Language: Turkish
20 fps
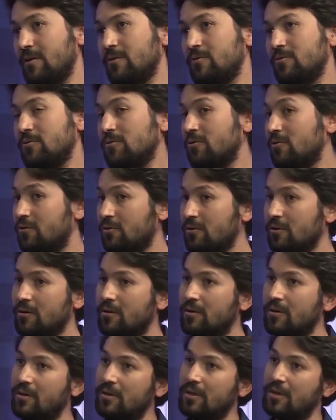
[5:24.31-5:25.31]
Çünkü
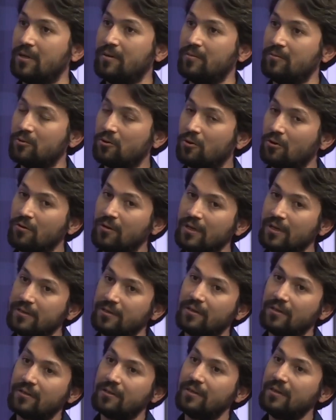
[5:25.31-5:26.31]
e, zorunlu
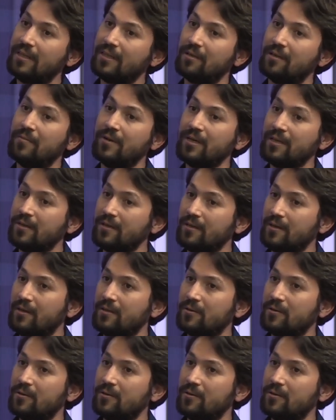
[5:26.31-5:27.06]
hazırlık ne demek?